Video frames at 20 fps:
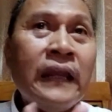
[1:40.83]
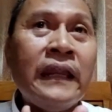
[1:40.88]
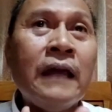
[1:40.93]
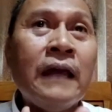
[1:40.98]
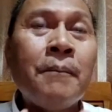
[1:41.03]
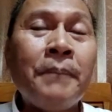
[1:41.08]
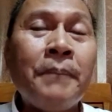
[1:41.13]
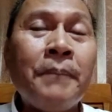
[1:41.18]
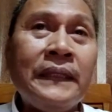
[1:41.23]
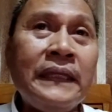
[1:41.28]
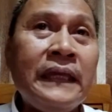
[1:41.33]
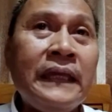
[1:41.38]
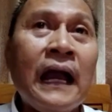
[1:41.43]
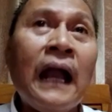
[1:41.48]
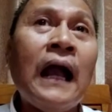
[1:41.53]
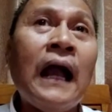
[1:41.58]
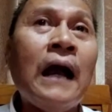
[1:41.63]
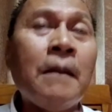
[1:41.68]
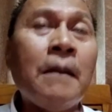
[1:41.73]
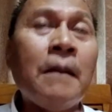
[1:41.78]
ada yang
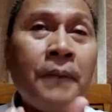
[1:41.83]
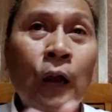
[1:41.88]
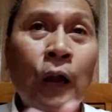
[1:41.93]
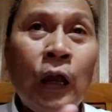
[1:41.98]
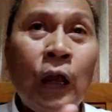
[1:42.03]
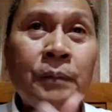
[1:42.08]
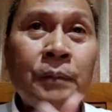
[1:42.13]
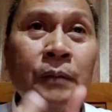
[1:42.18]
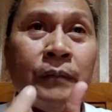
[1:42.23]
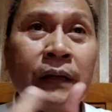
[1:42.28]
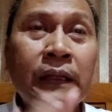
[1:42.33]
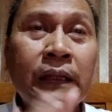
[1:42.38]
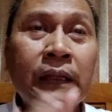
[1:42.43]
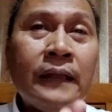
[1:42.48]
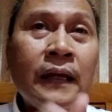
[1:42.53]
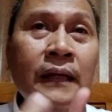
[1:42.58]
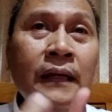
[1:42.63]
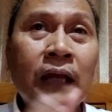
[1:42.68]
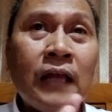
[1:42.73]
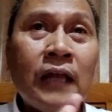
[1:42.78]
P3K, pegawai
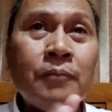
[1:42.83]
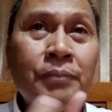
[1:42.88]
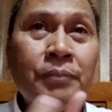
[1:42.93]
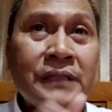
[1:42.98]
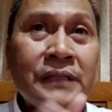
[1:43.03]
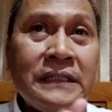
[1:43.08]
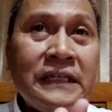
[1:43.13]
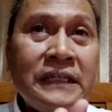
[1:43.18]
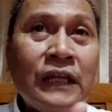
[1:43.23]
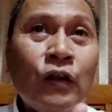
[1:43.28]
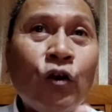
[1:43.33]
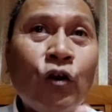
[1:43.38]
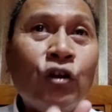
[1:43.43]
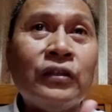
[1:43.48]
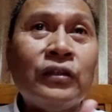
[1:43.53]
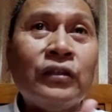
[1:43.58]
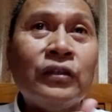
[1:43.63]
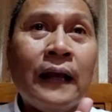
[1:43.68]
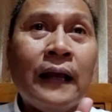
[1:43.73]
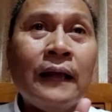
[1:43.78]
pemerintah dengan perjanjian
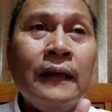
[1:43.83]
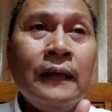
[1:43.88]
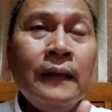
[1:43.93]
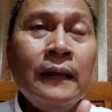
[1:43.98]
kontrak.